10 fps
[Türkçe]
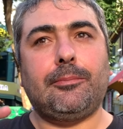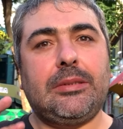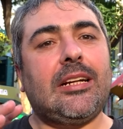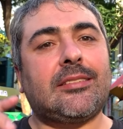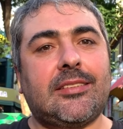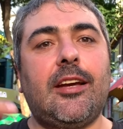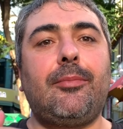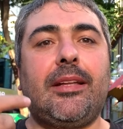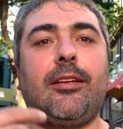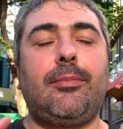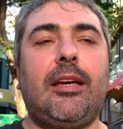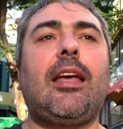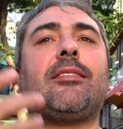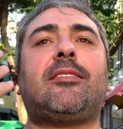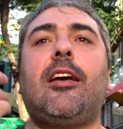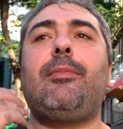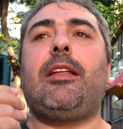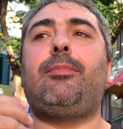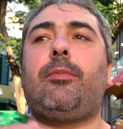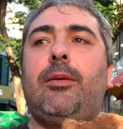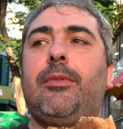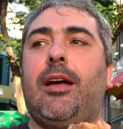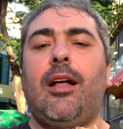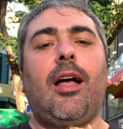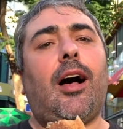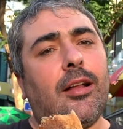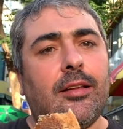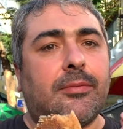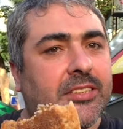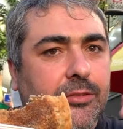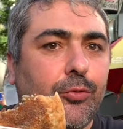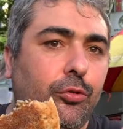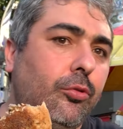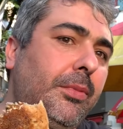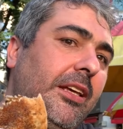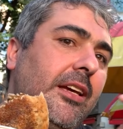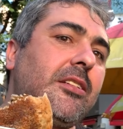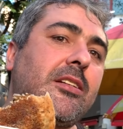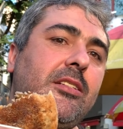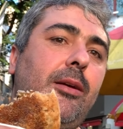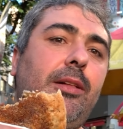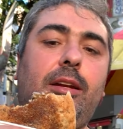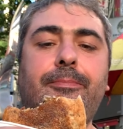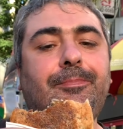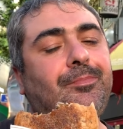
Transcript: biraz sevmediğim, ya sevmediğim demeyeyim de anlamsız bulduğum bir yiyecek diyebilirim.